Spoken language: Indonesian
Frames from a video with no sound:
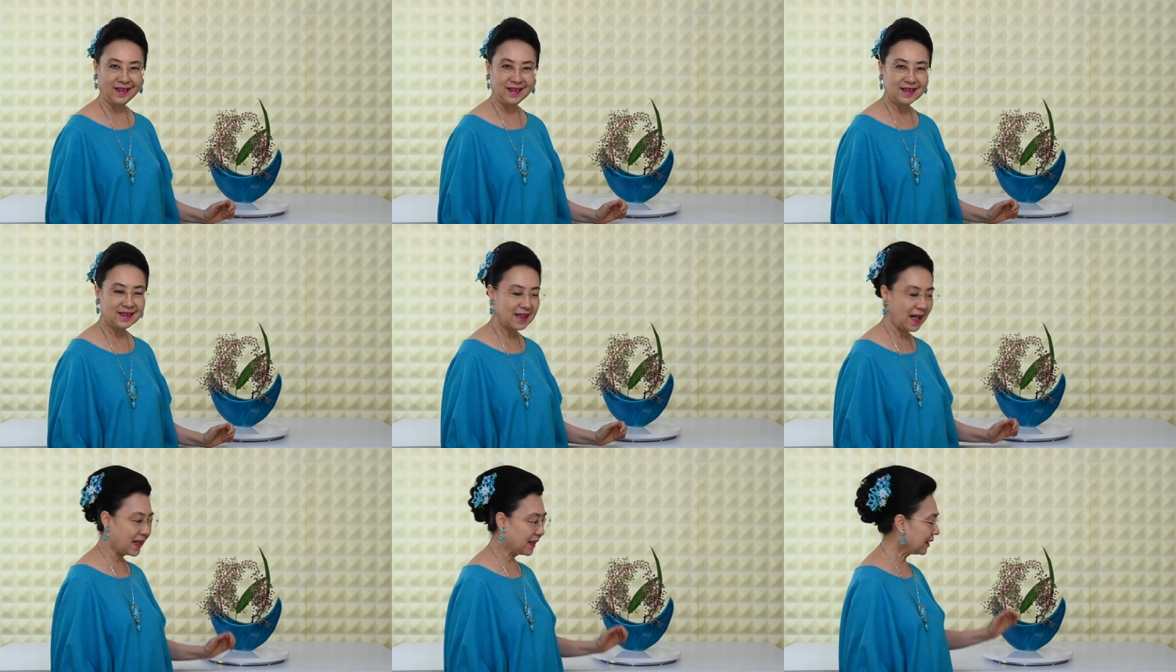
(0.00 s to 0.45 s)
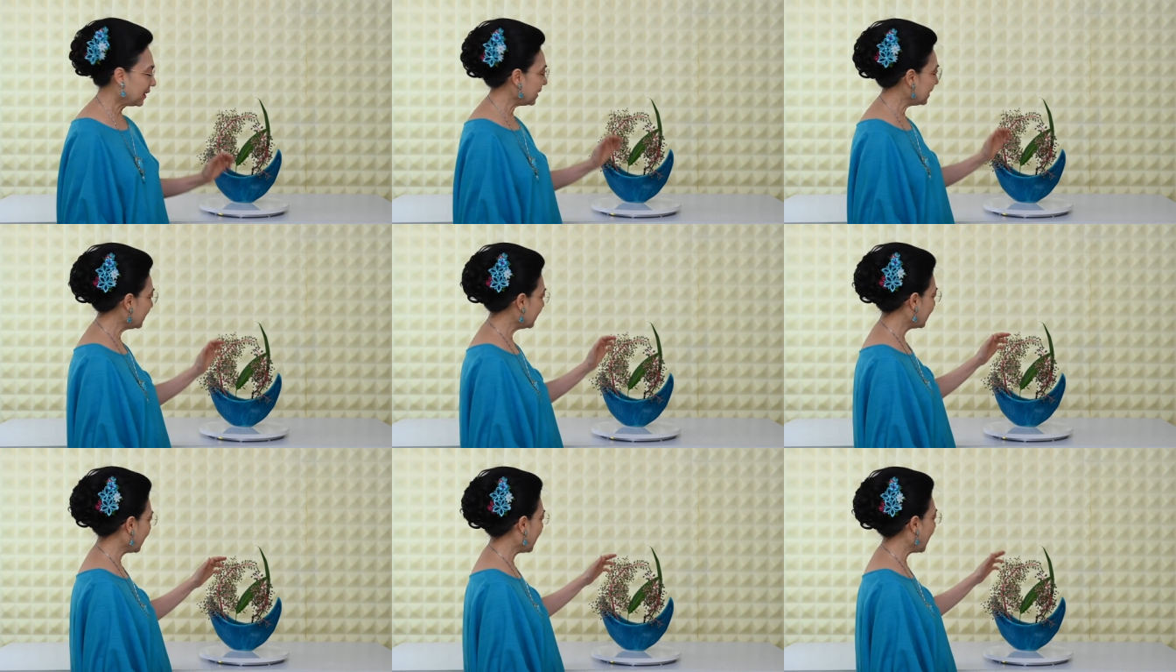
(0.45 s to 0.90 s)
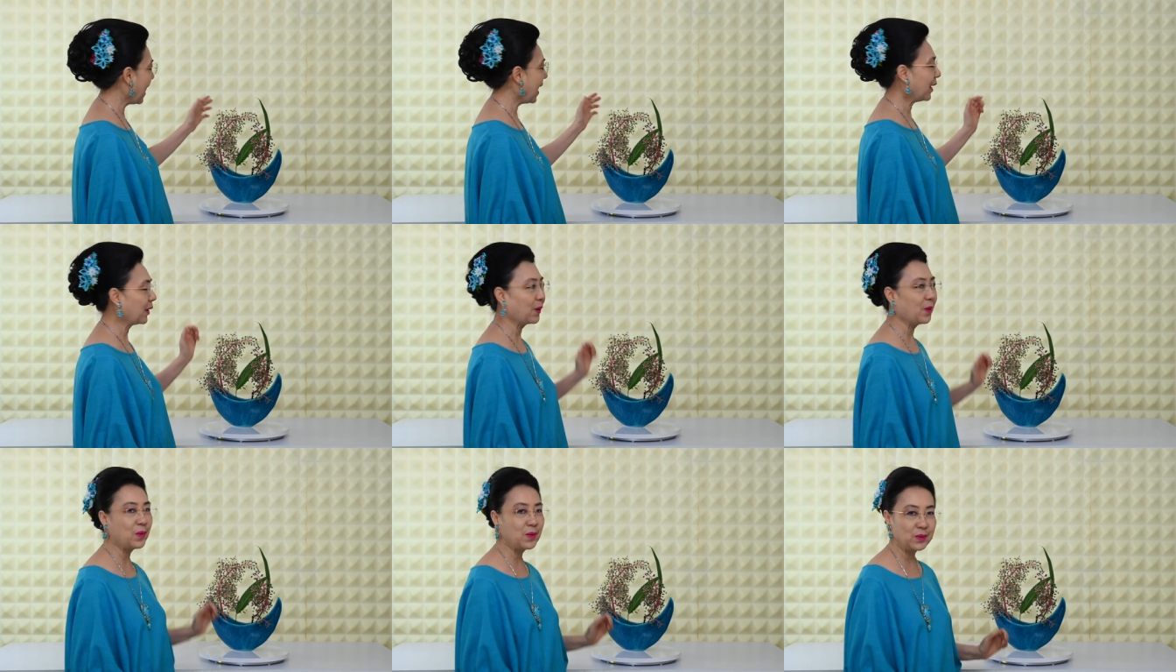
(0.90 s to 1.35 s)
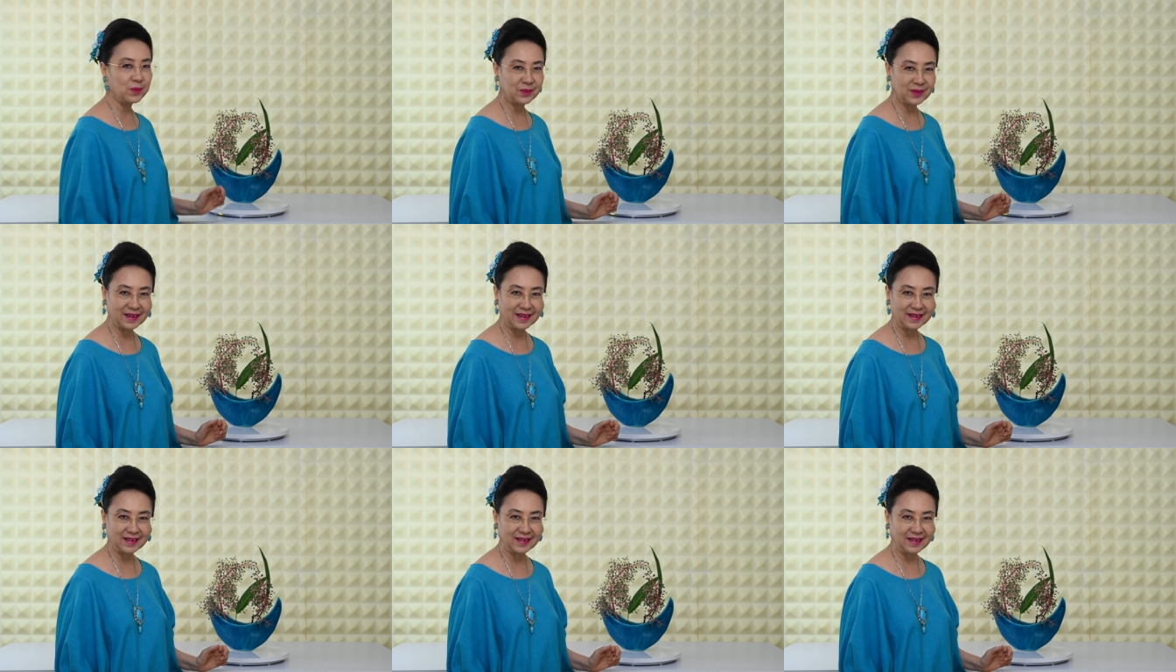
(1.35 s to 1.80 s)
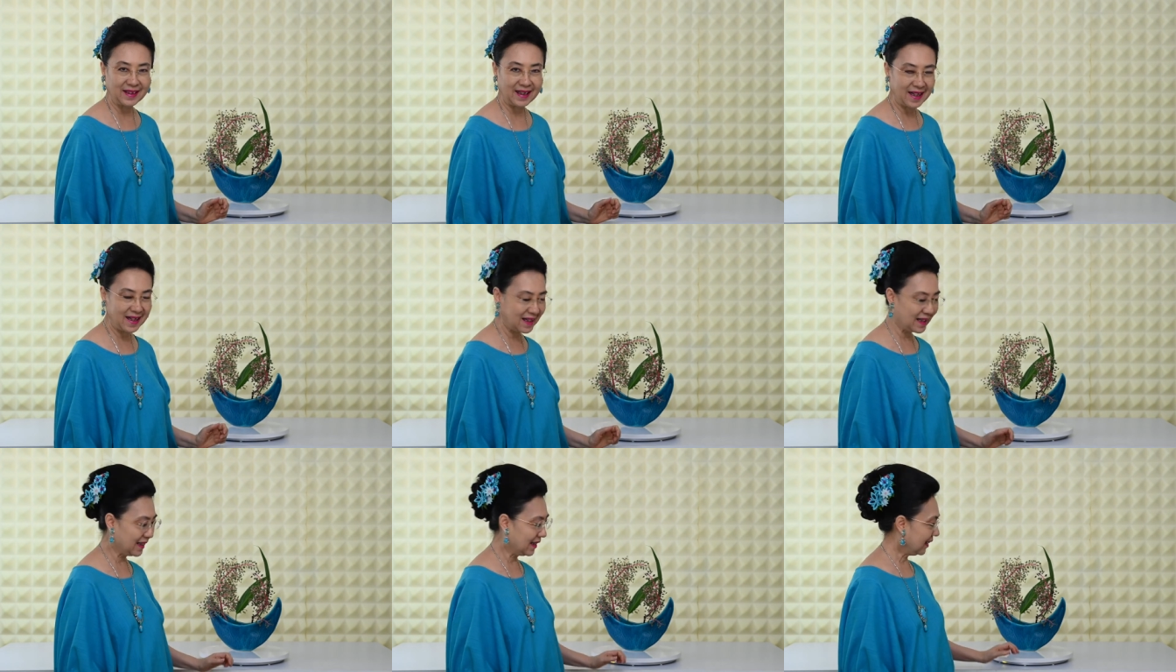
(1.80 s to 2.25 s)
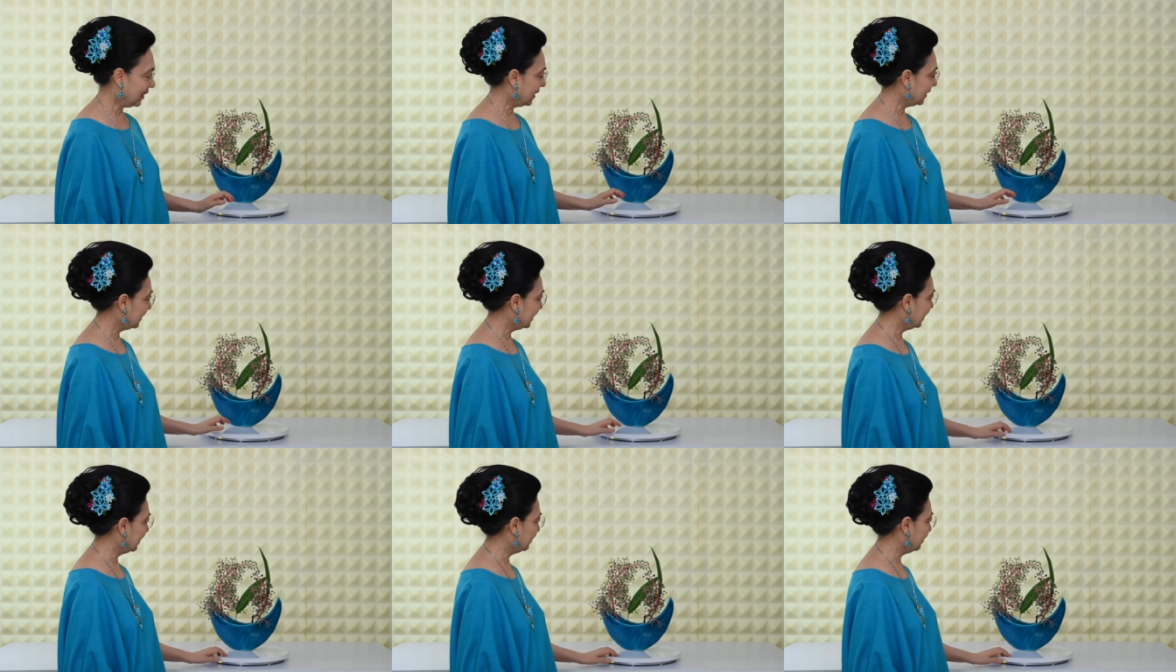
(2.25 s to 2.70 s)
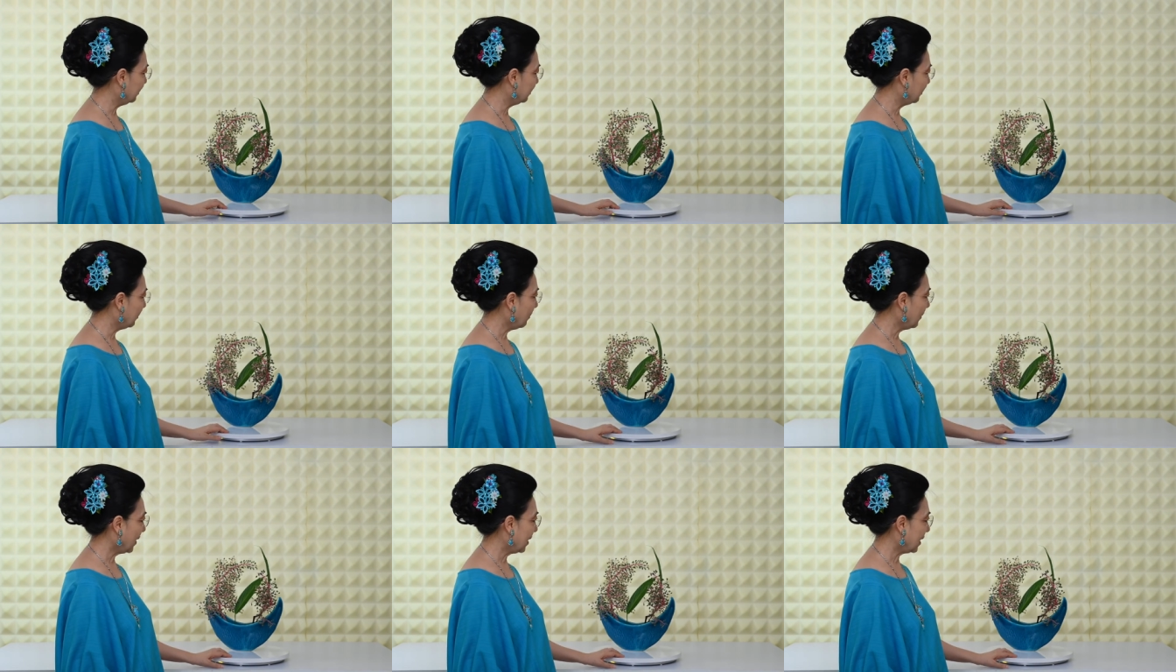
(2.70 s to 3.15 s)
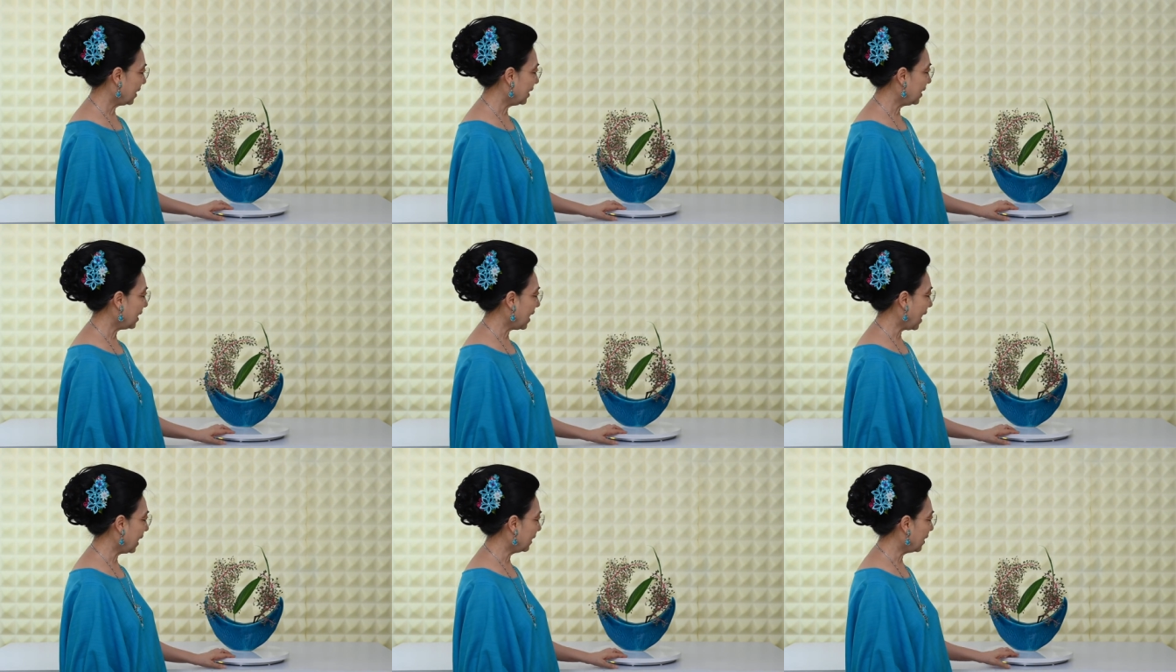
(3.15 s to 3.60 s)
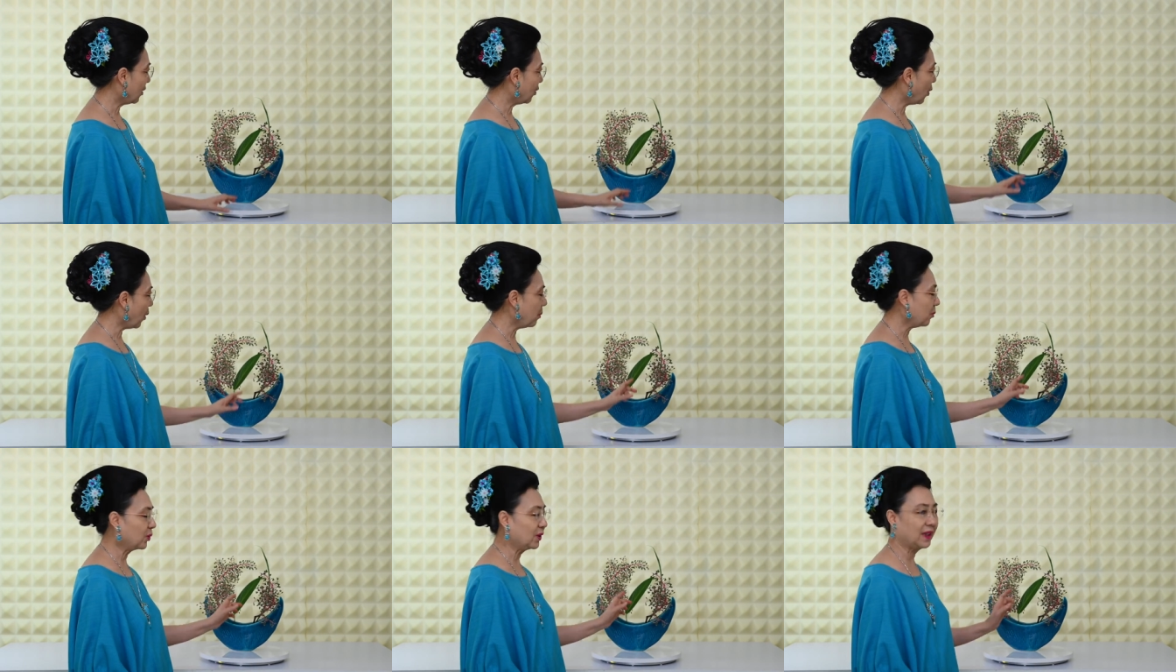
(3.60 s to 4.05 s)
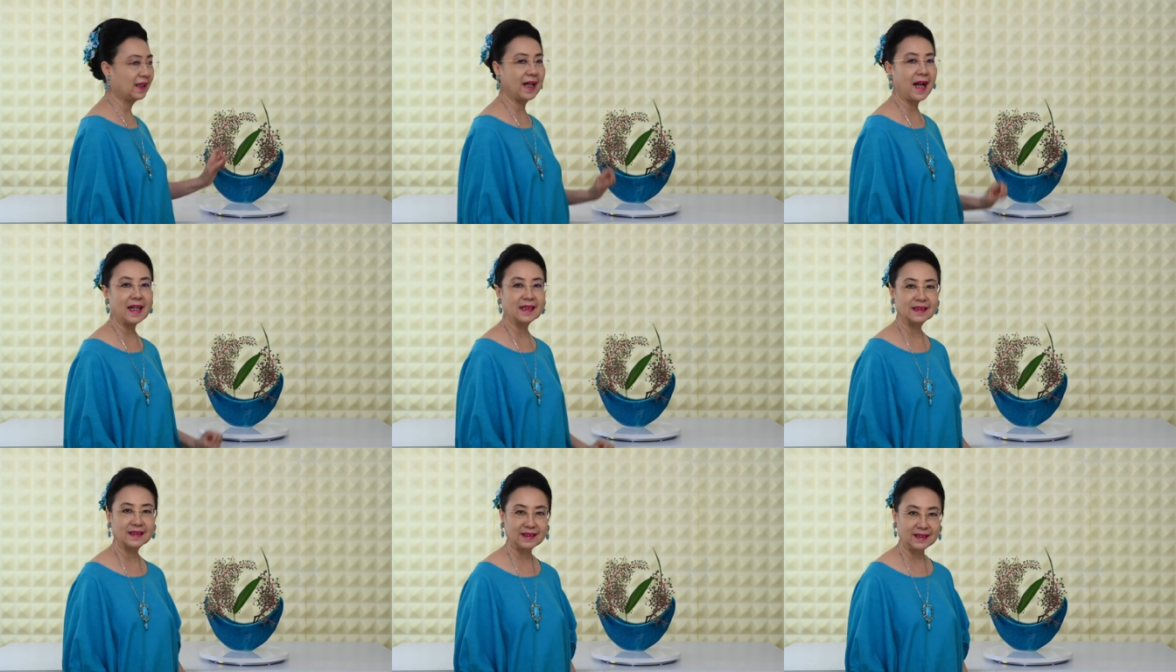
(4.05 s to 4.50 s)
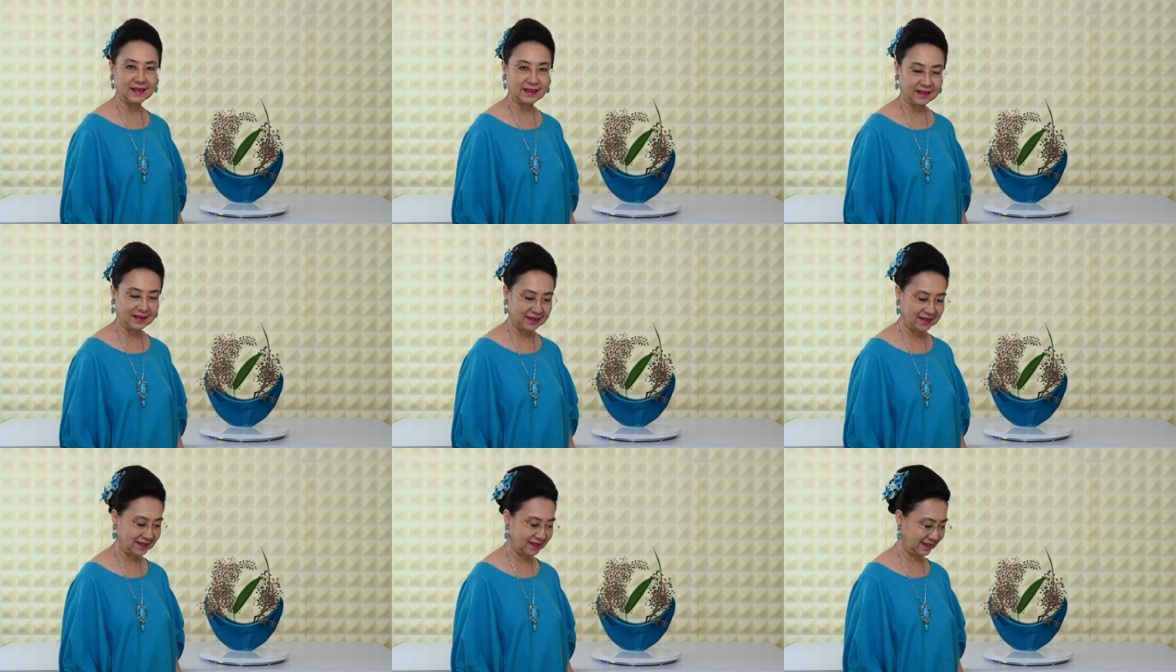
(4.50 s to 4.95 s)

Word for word: saling say hello gitu ya. Hmm. Jadi ada komunikasi.